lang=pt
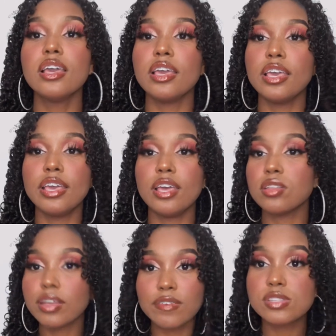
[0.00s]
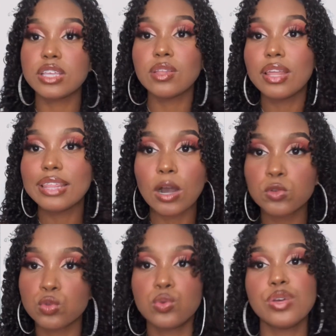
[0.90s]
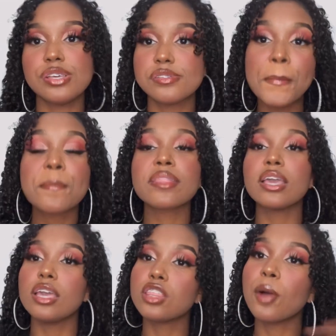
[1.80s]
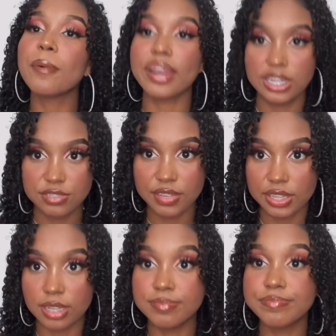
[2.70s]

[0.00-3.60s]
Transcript: e eu não tava conseguindo lidar com tudo isso. Então eu parei de vender.